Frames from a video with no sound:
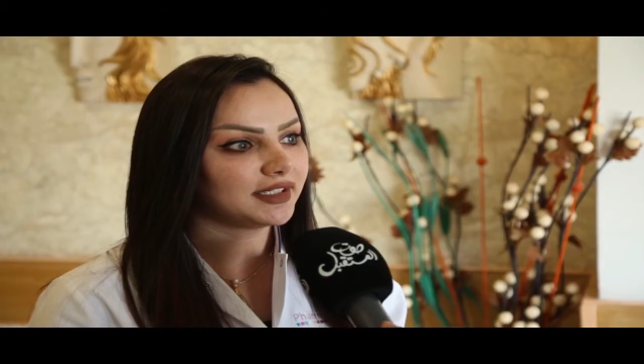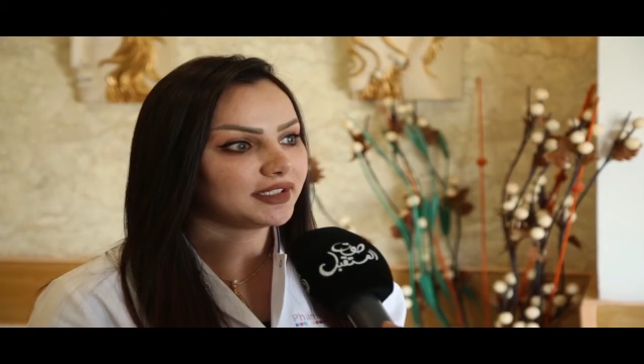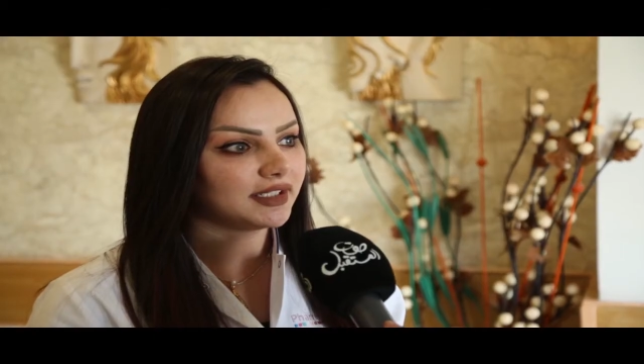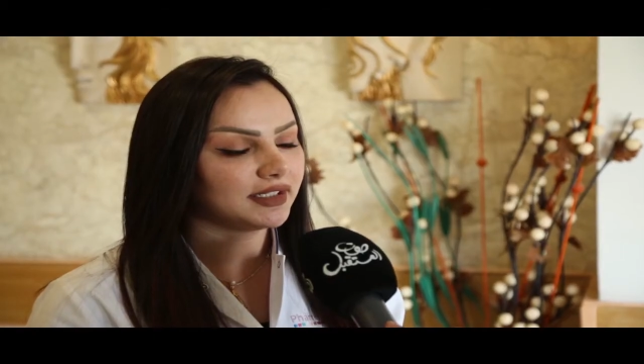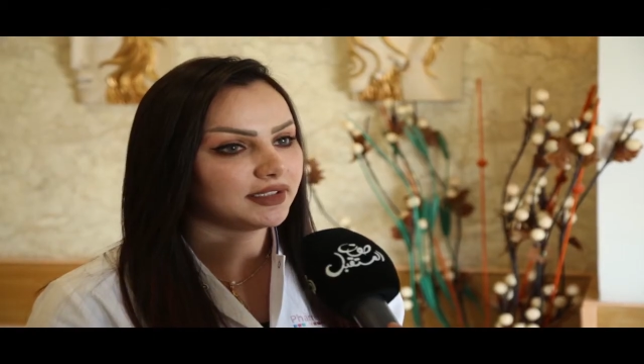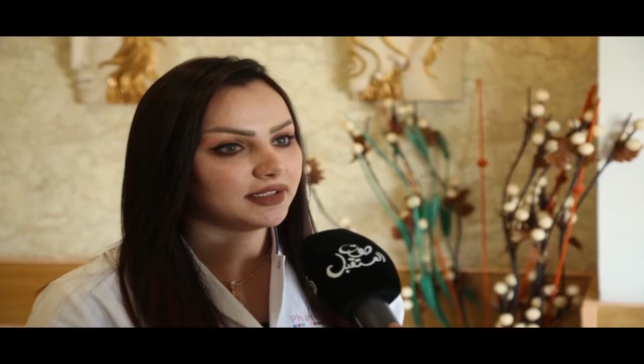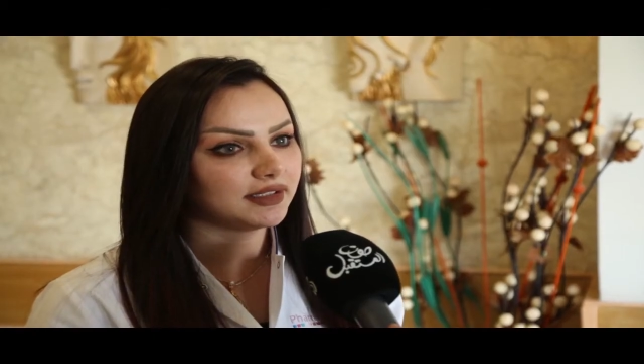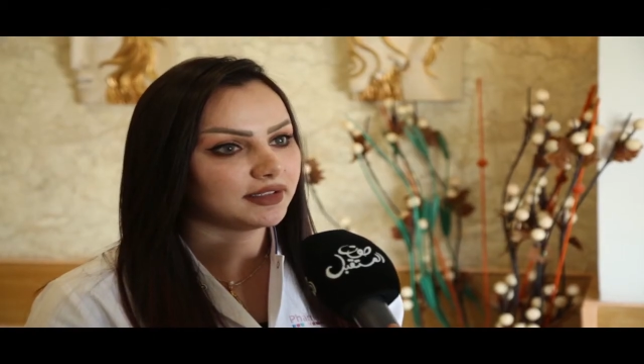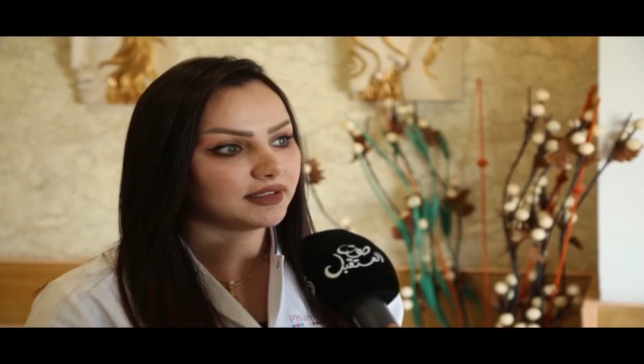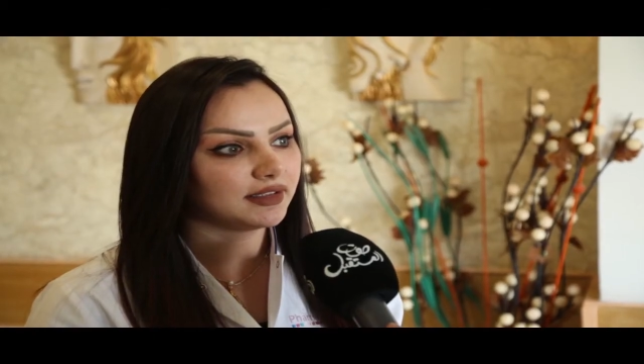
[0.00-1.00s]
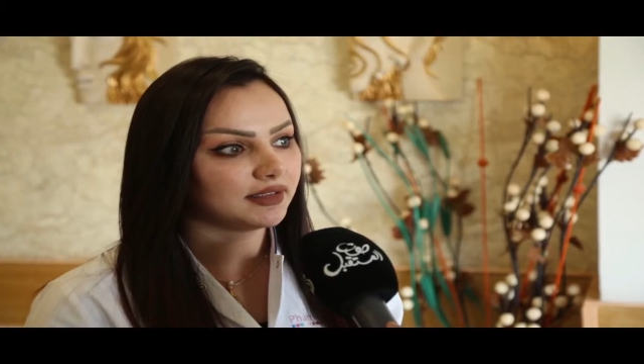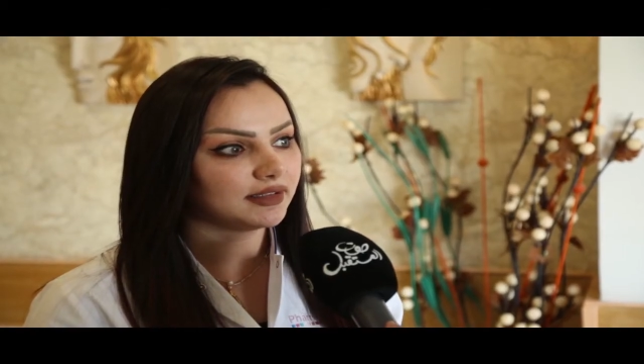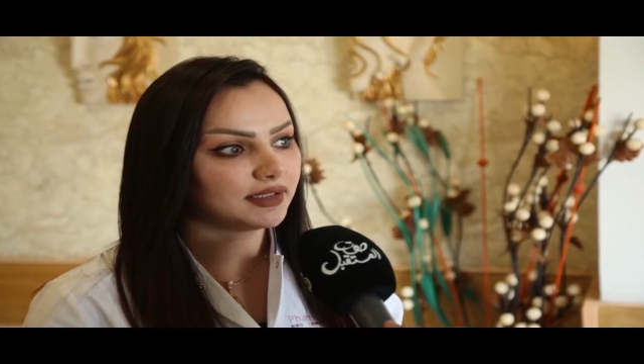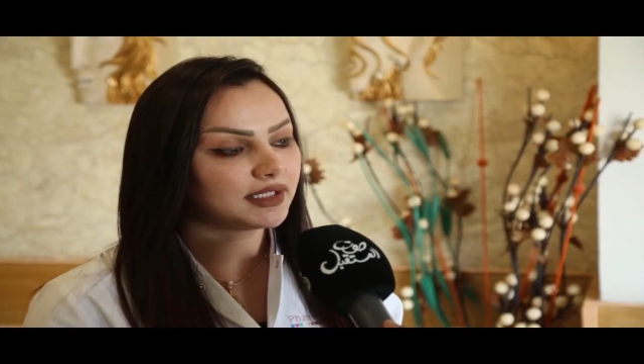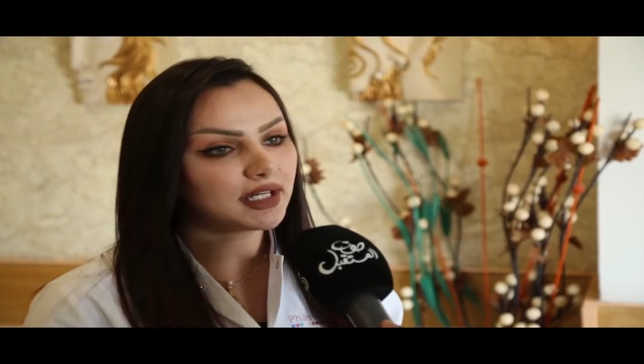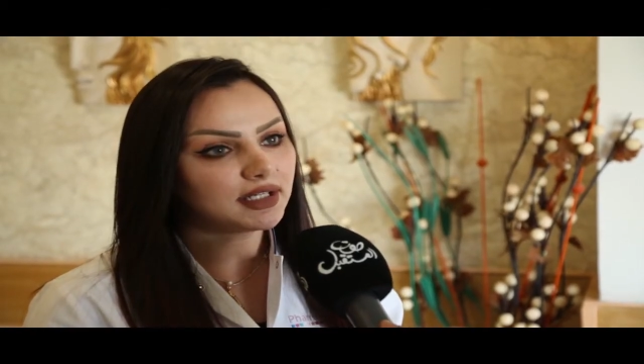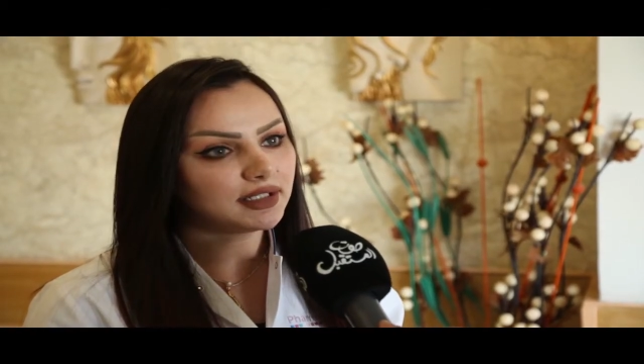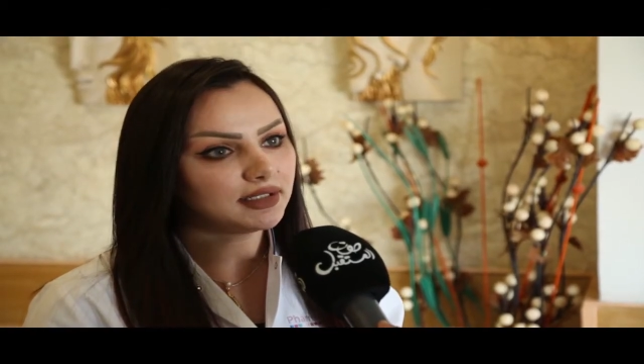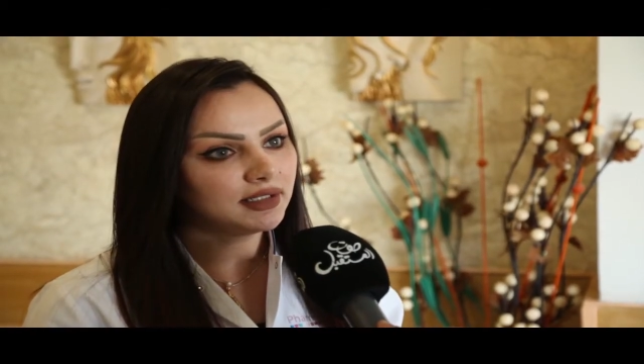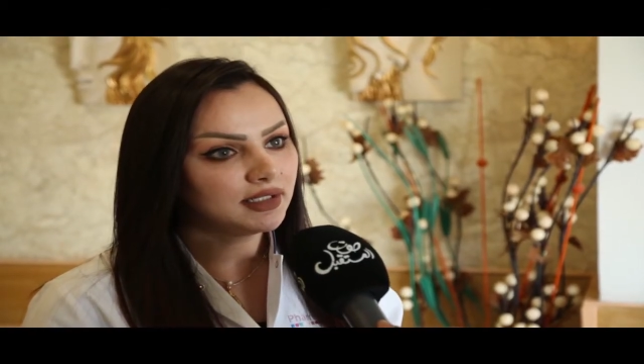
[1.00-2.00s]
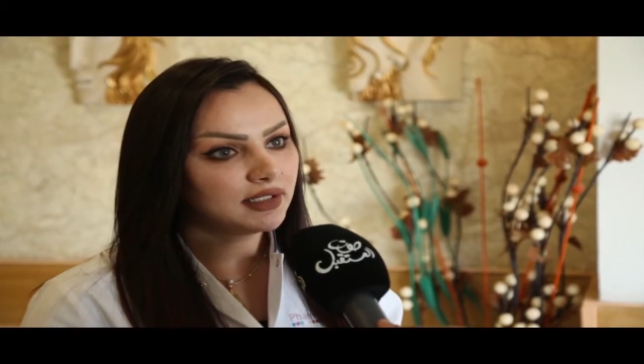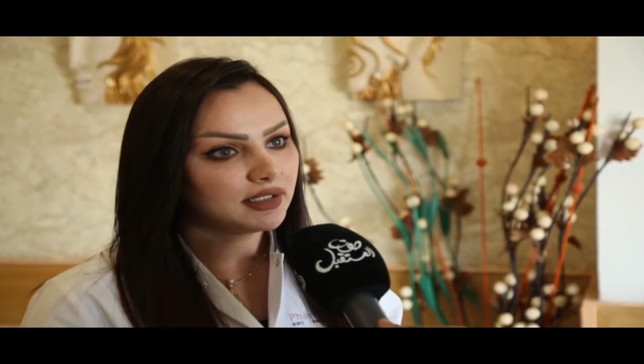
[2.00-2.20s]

احنا يعني آه، كأهل